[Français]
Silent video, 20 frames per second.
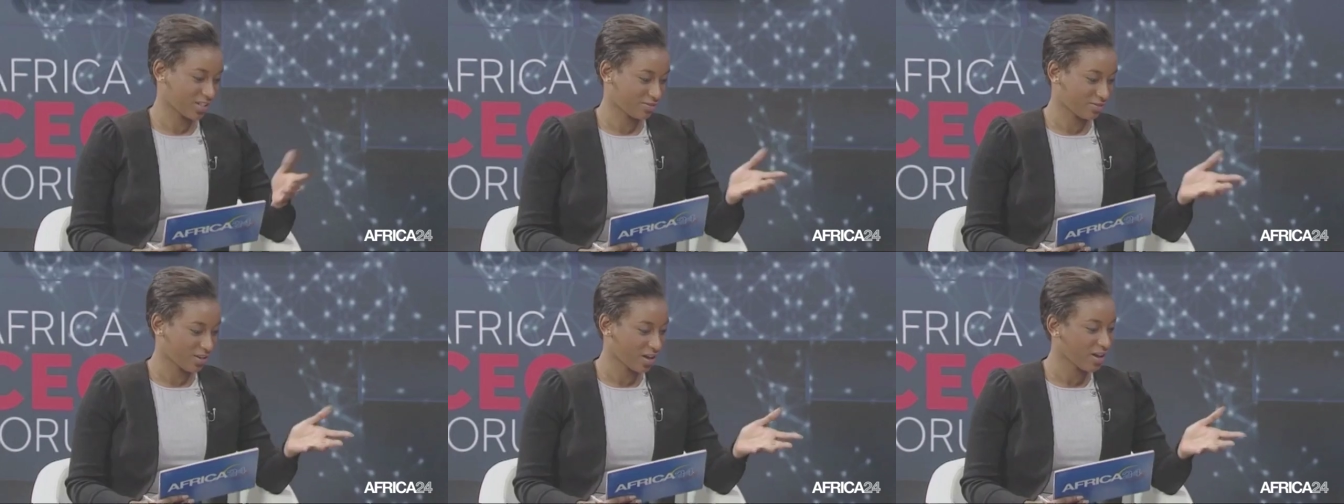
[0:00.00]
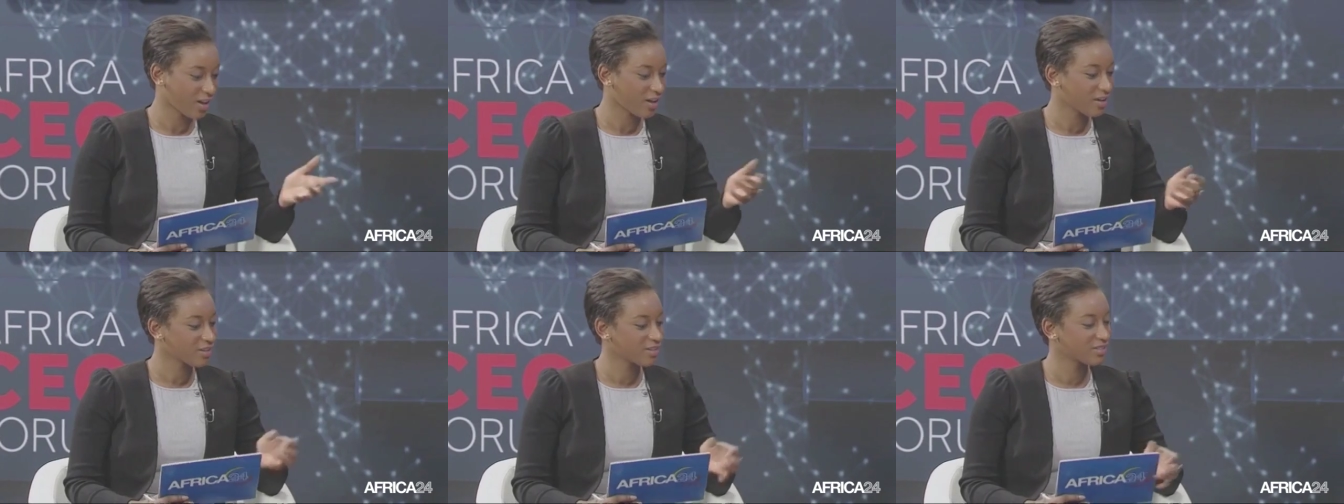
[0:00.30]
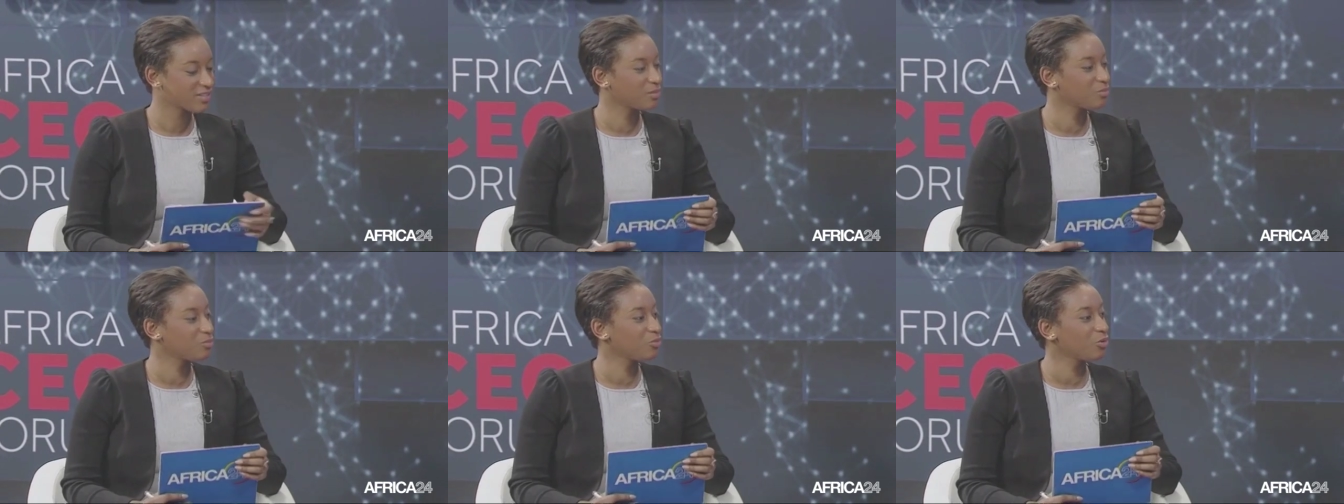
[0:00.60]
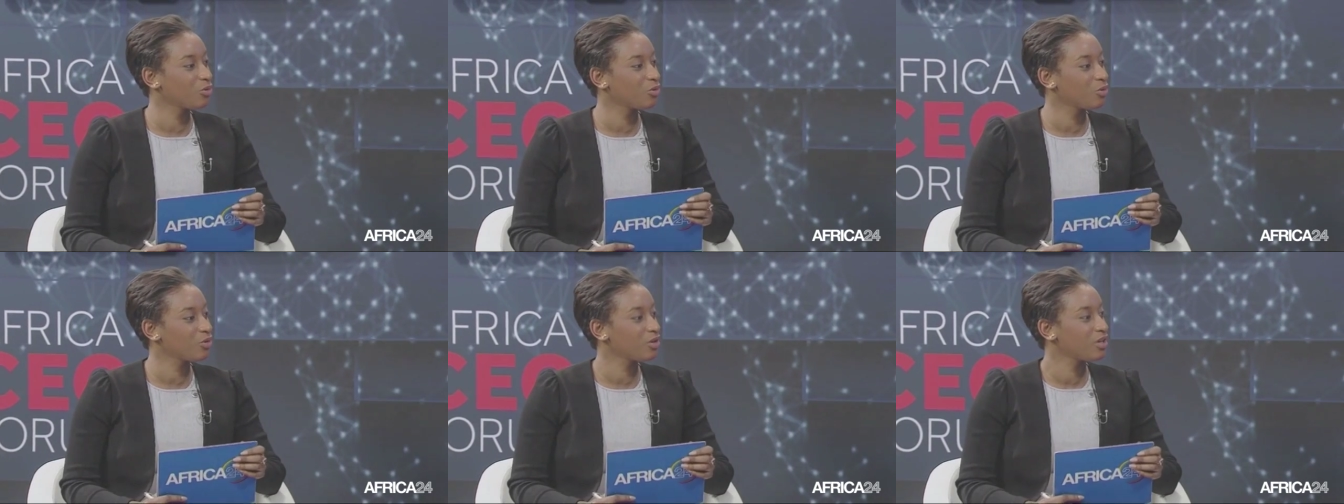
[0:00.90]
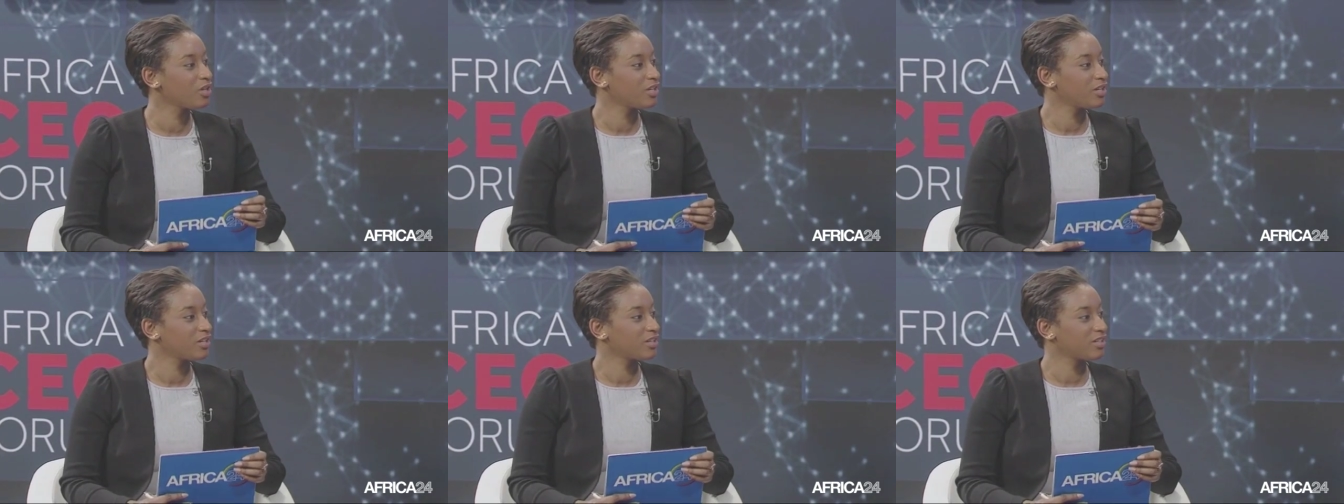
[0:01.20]
phrases, des mots
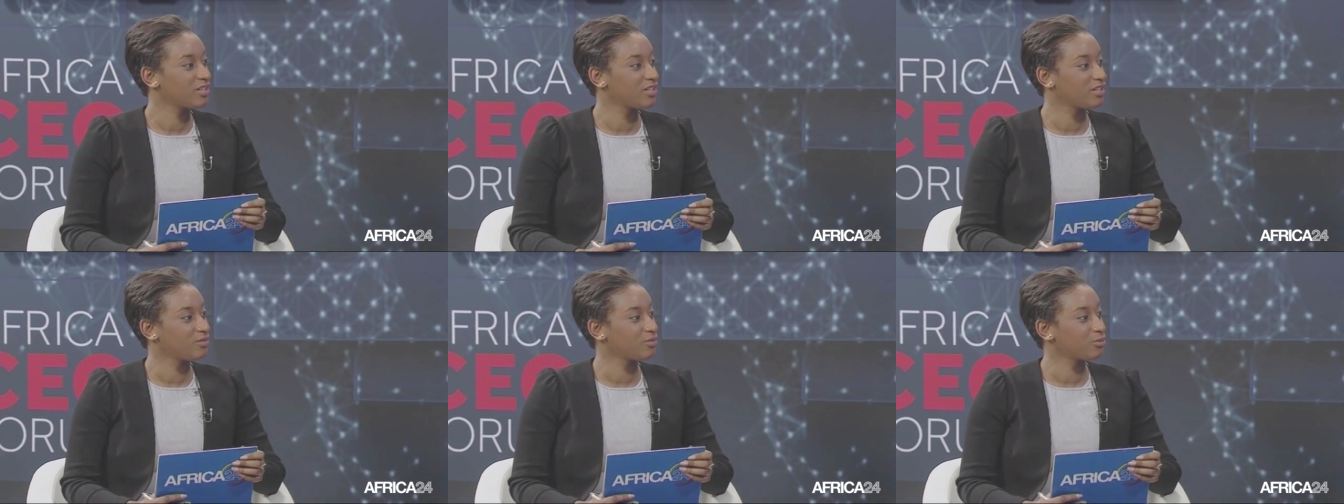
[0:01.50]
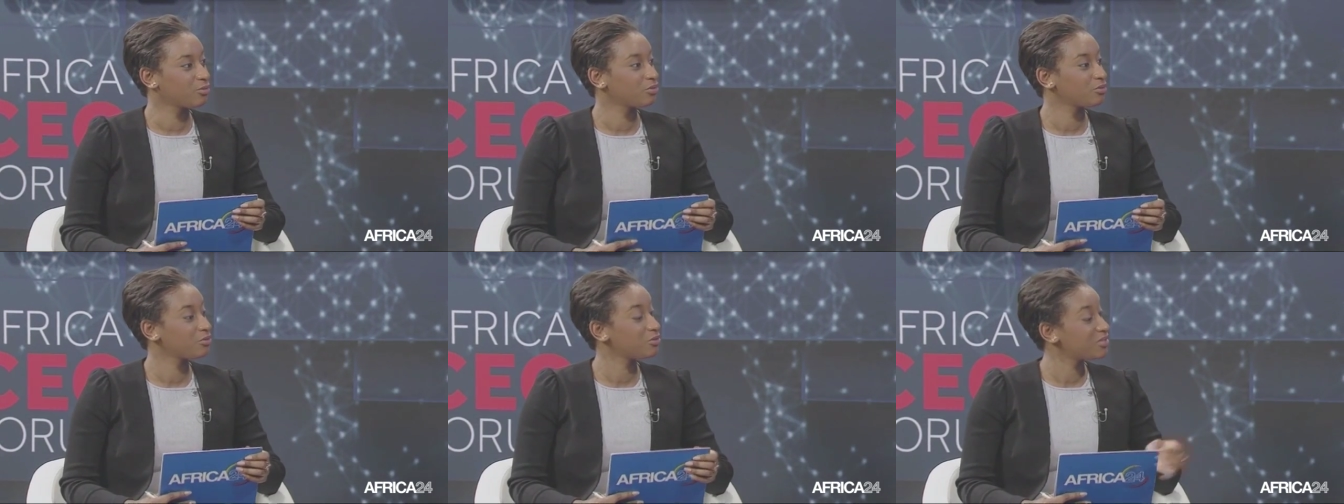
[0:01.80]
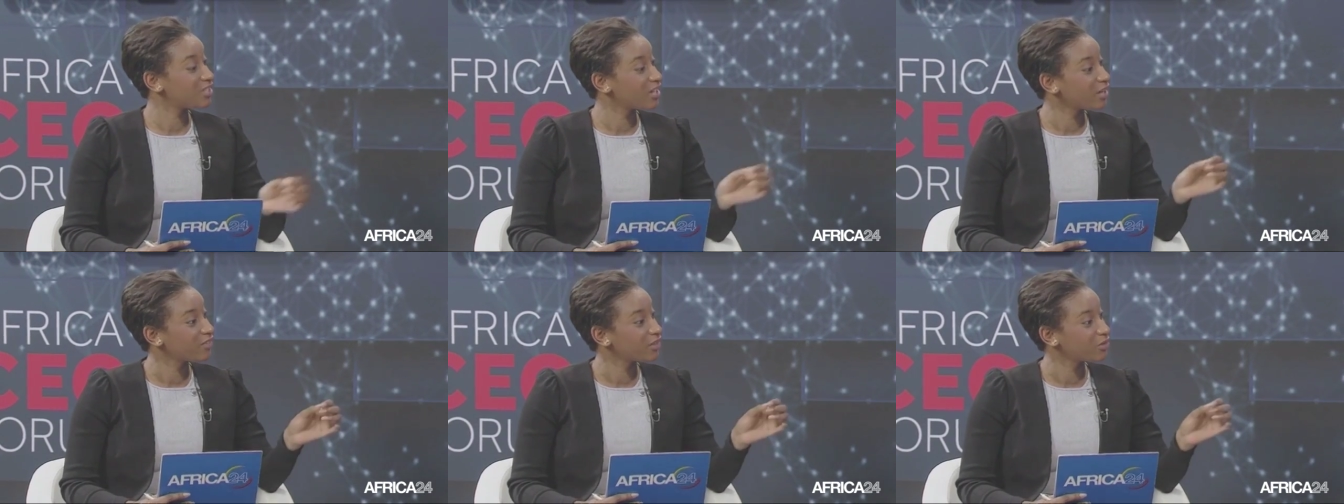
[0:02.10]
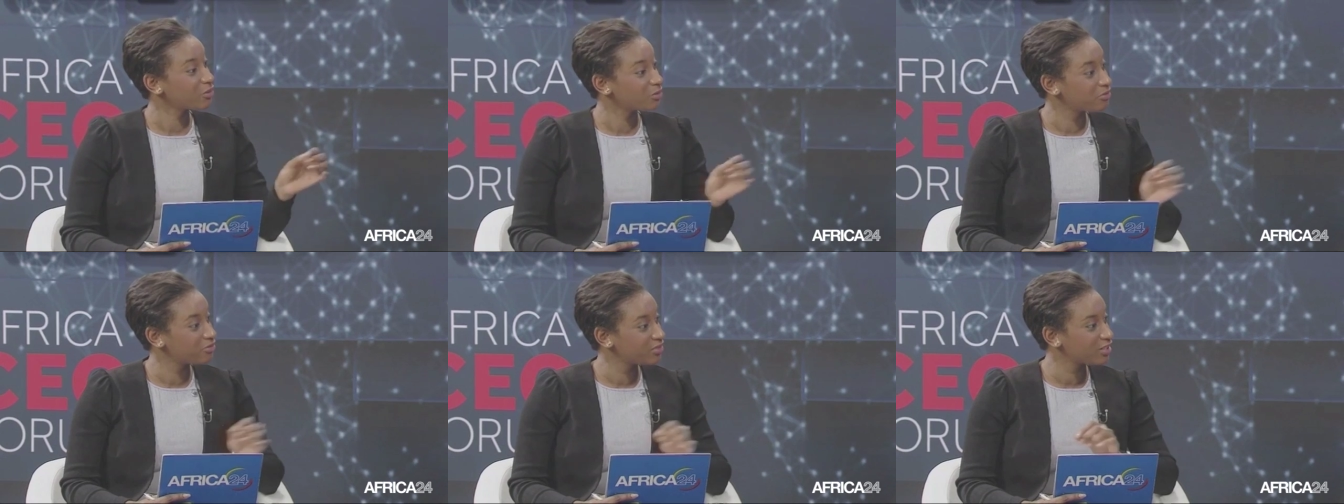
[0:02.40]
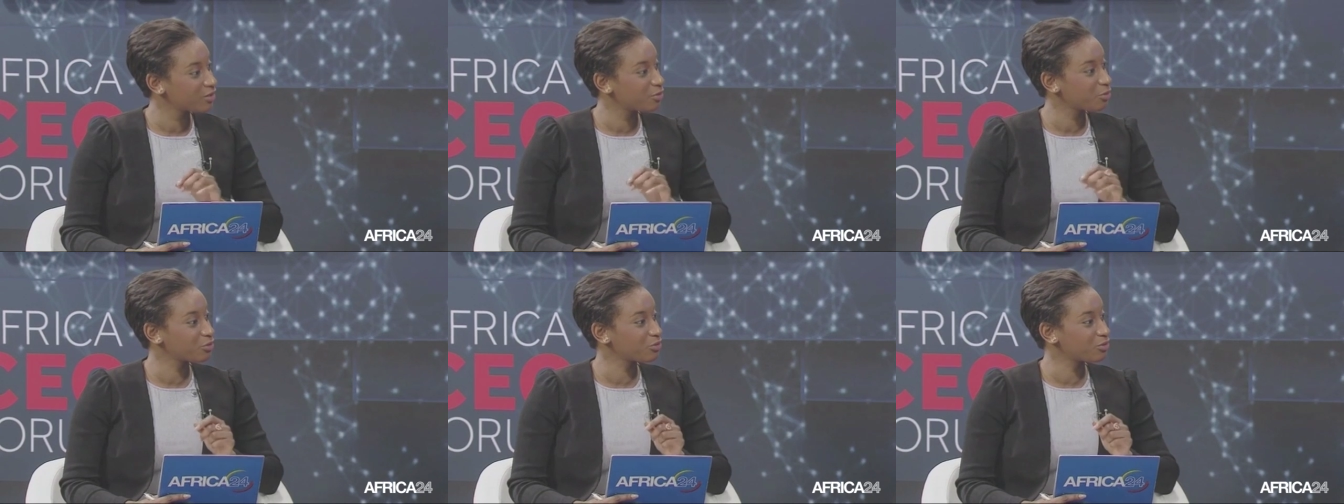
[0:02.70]
qui vont nous servir de
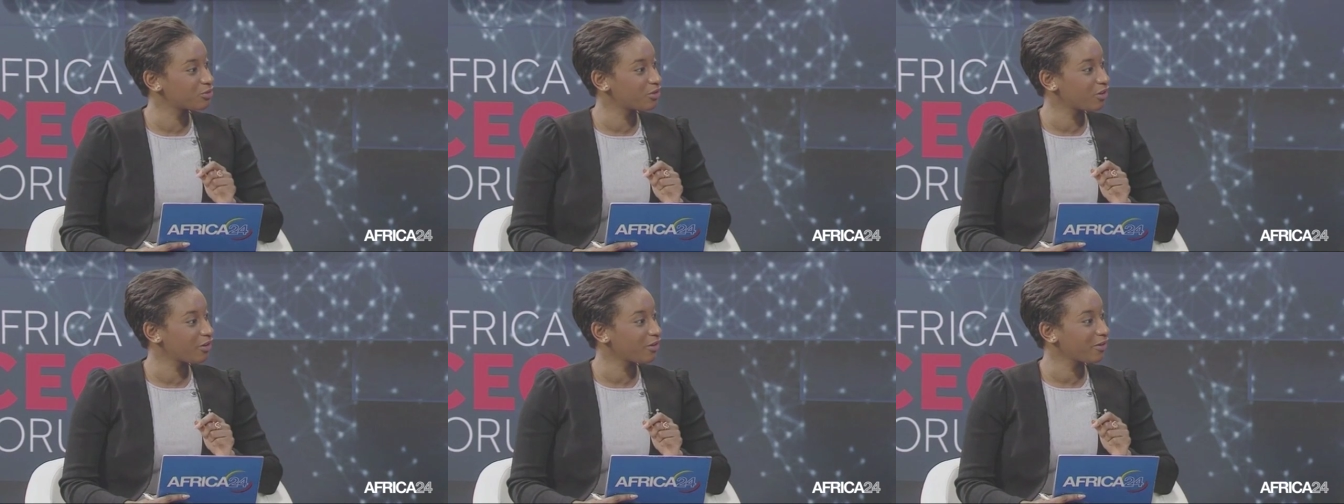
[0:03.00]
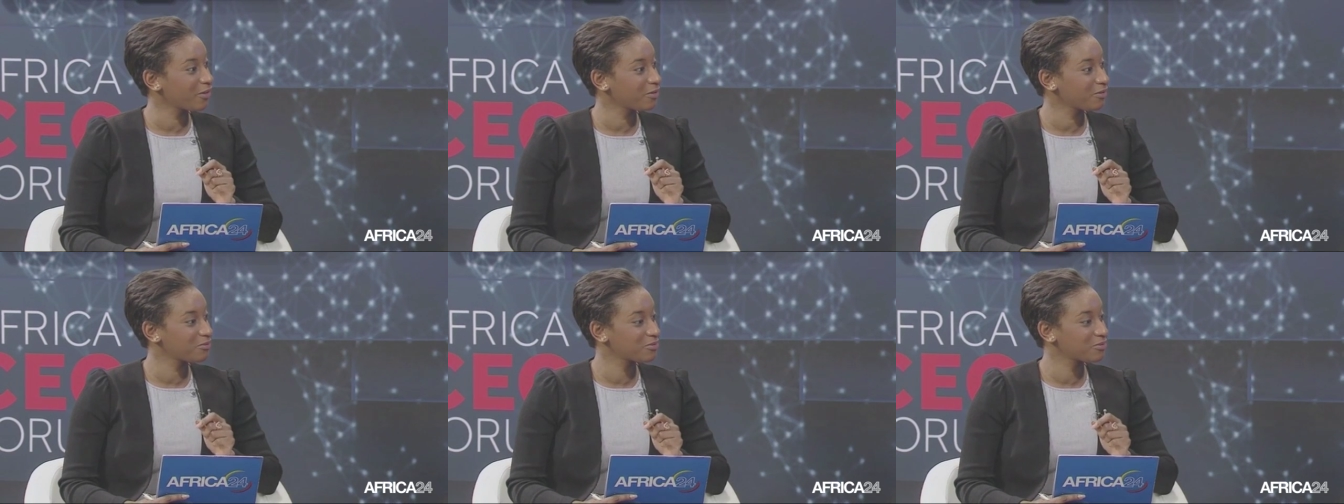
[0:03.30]
fil conducteur.